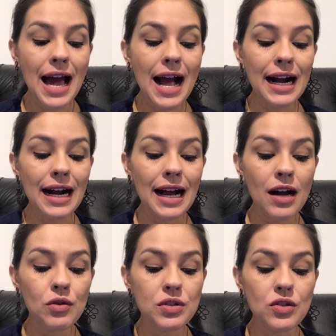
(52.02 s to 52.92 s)
A
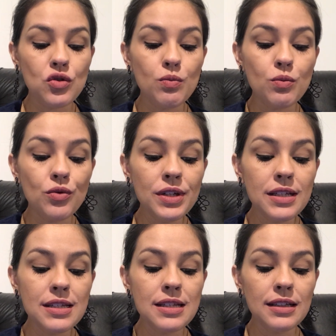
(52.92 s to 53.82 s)
causa de
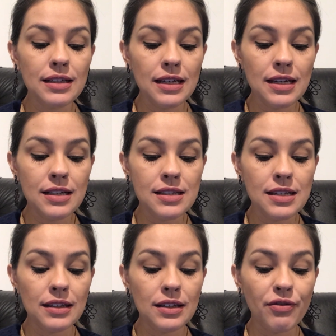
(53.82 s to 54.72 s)
muitas intrigas
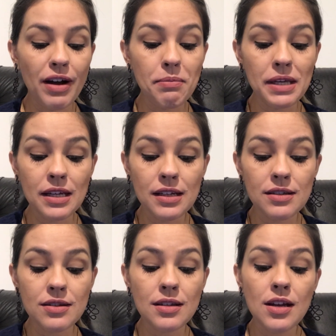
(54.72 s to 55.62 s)
entre
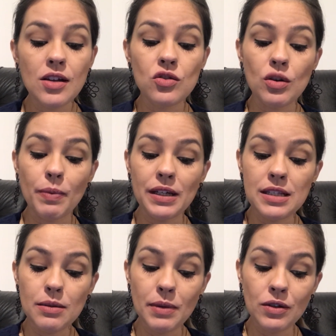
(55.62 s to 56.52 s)
famílias, de
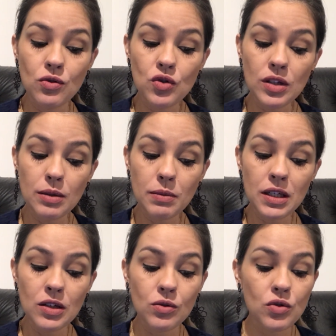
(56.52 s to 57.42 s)
aparecimento de
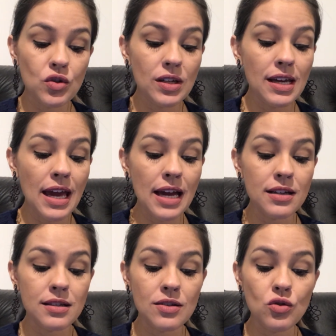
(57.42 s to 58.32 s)
inimigos, de
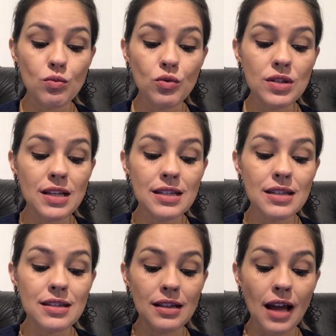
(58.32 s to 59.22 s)
guerras e de muitos
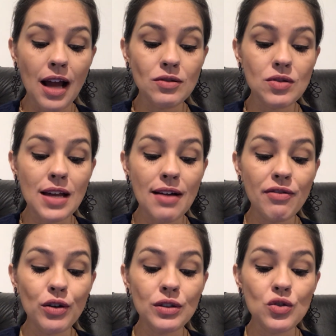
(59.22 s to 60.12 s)
assassinatos é a
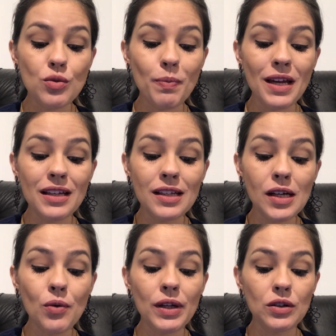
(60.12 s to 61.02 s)
falta de
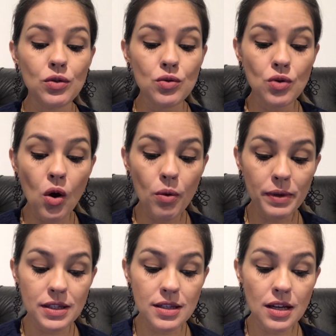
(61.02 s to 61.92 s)
perdão entre os
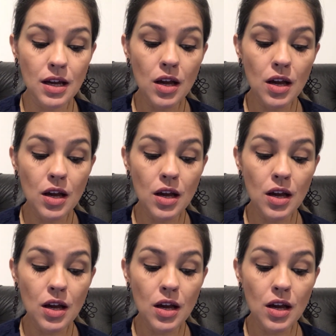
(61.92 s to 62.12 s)
homens.